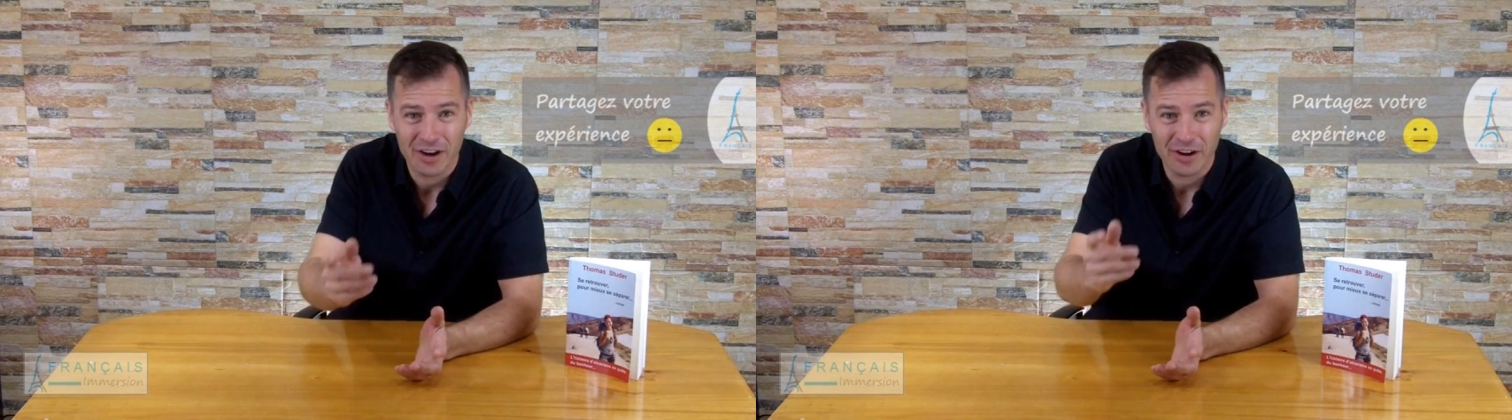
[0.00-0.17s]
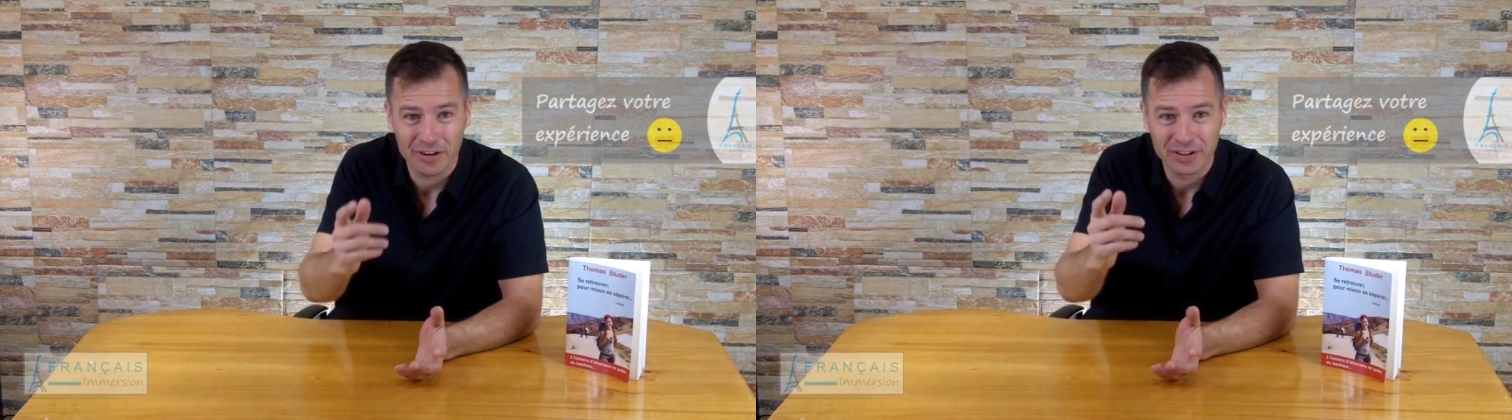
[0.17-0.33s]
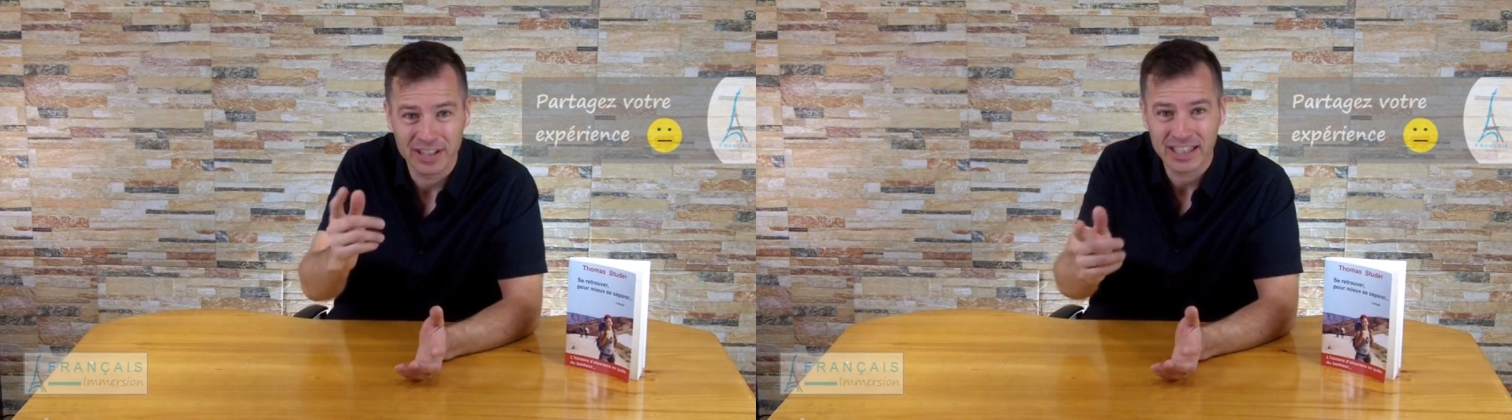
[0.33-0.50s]

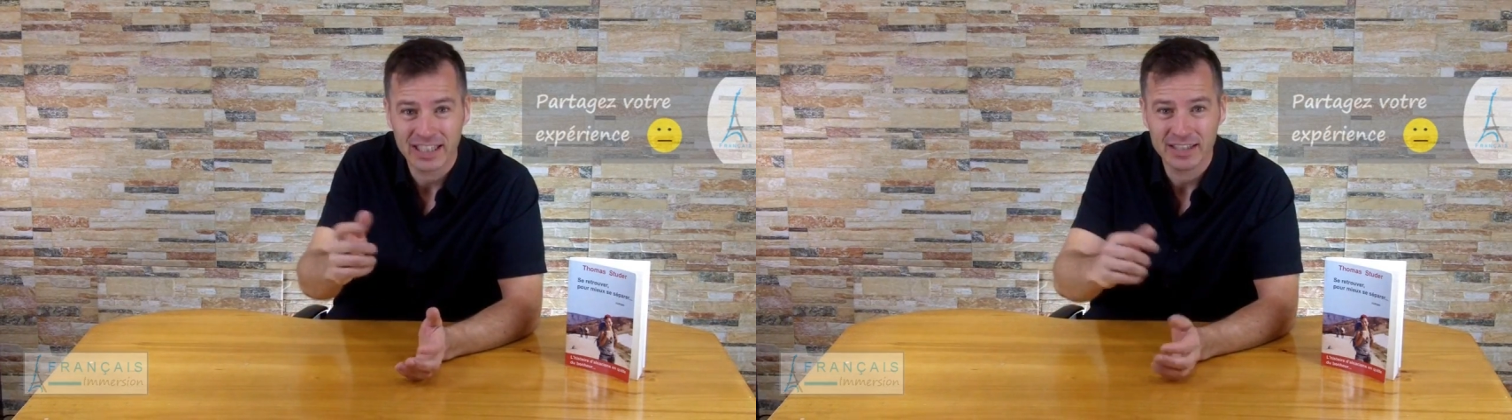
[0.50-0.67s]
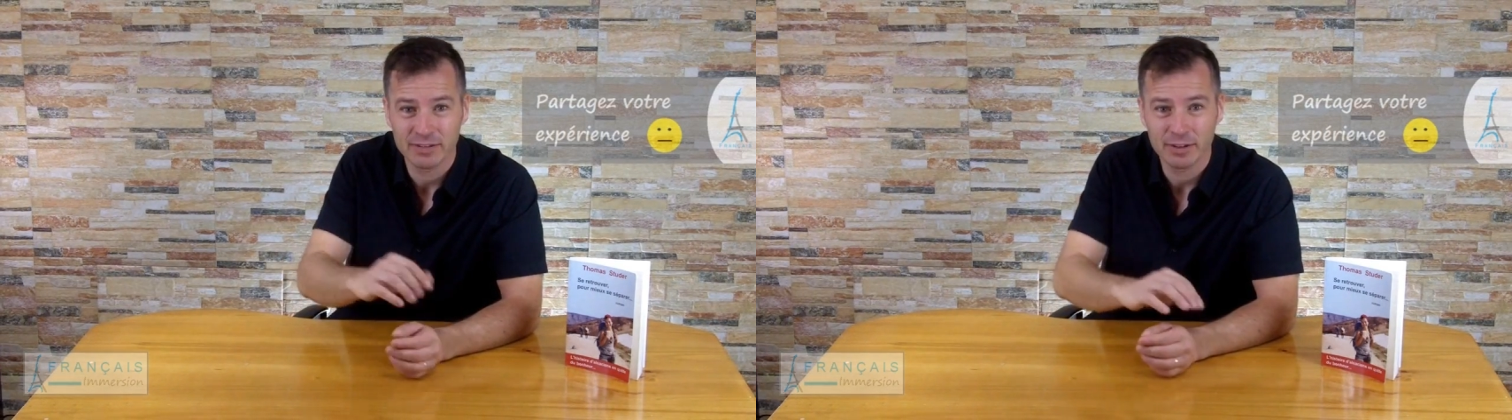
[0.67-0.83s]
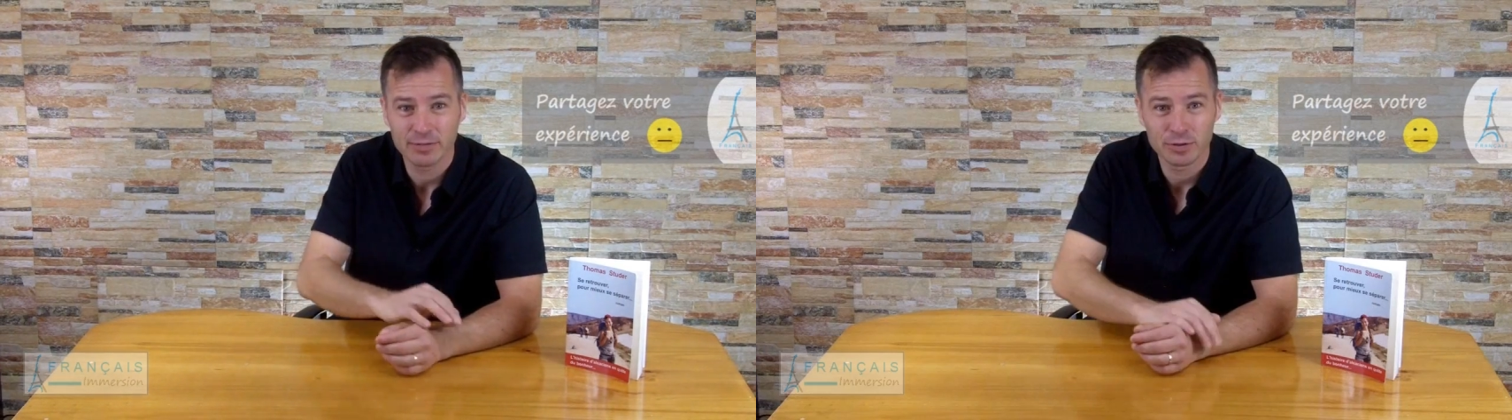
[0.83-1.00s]
en
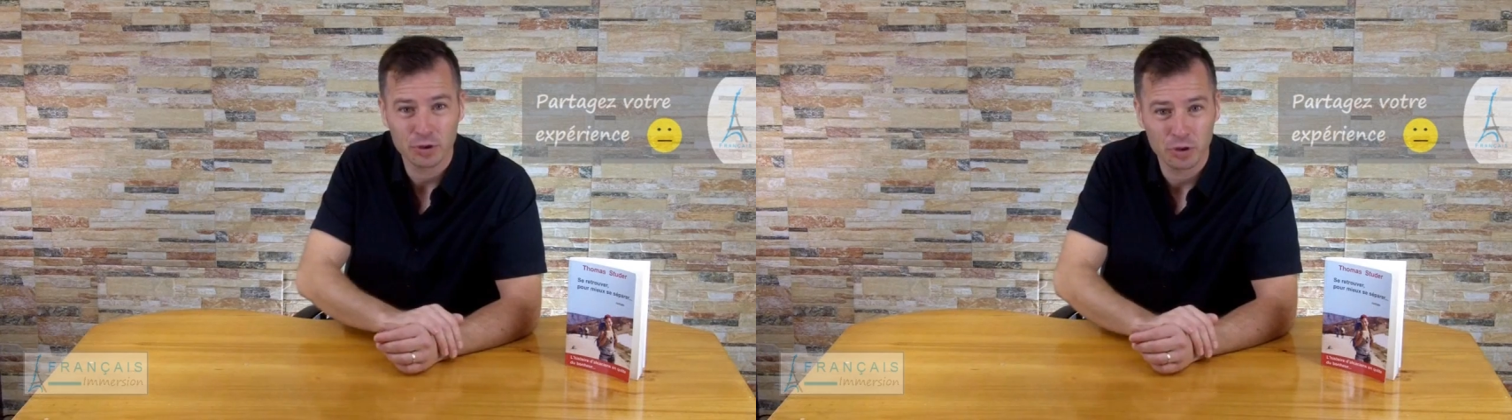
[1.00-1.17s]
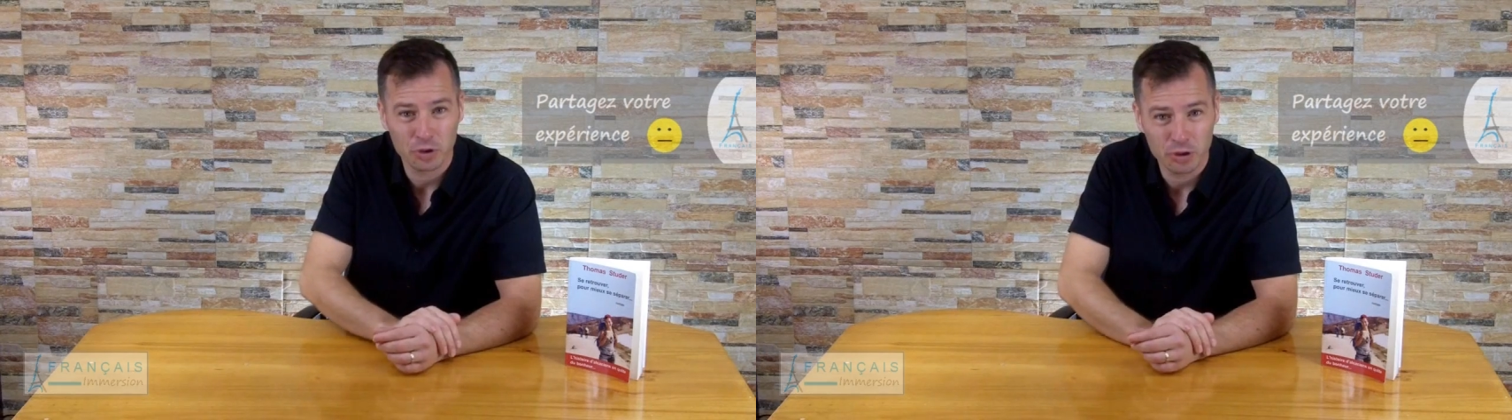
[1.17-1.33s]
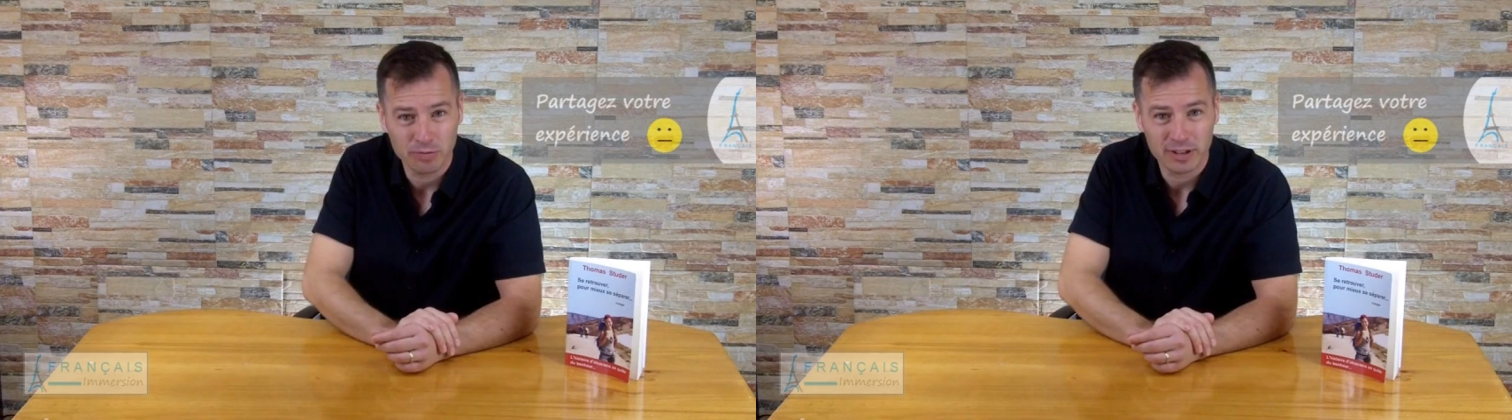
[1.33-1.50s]
écrivant votre
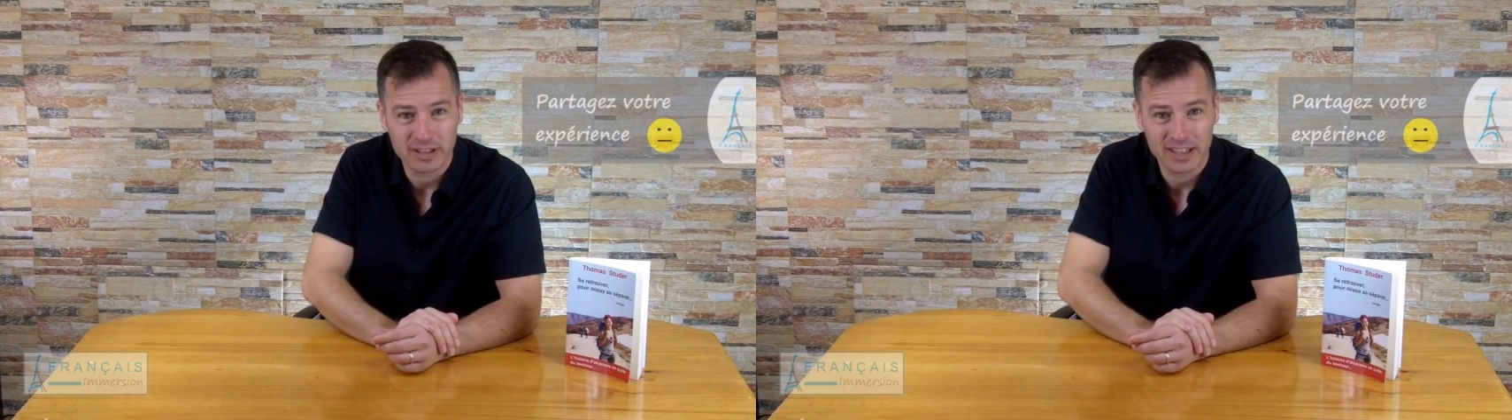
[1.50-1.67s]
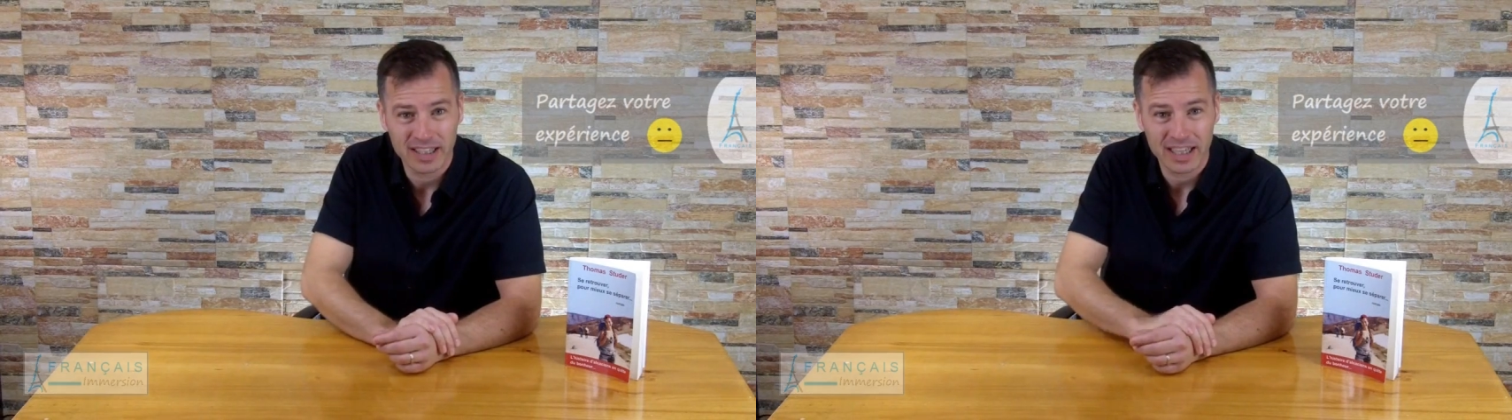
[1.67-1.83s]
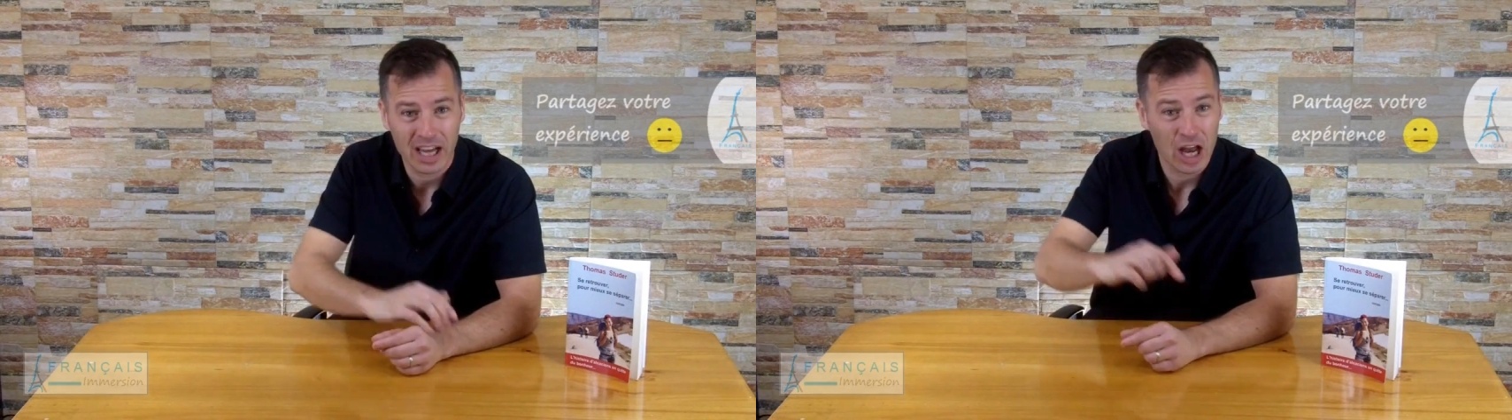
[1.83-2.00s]

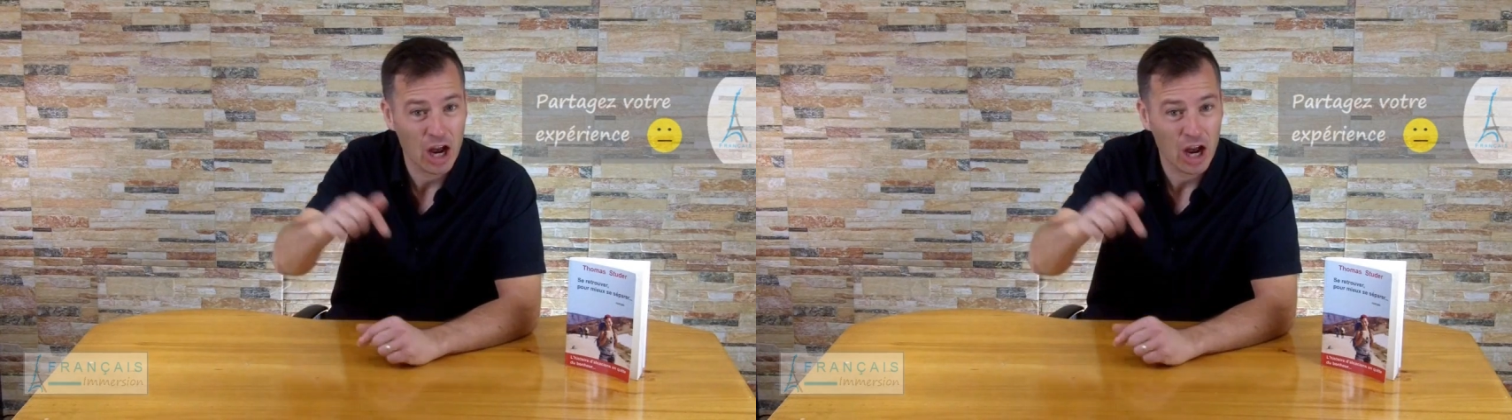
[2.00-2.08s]
commentaire